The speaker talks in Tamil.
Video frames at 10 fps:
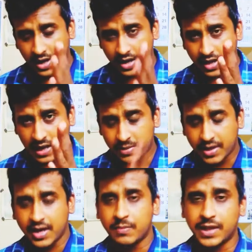நம்ம
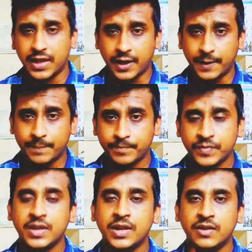நாலாவது ஹேபிட் என்னன்னு
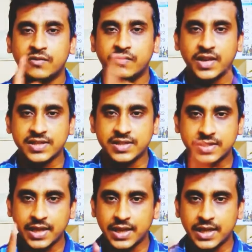பார்த்தீங்கன்னா
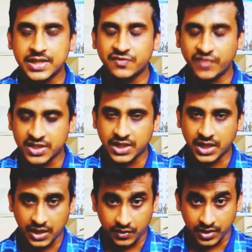ஃபர்ஸ்ட் திங்
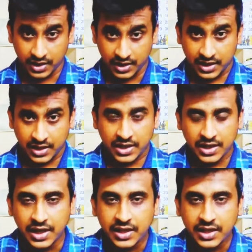இஸ் ஃபர்ஸ்ட் அதாவது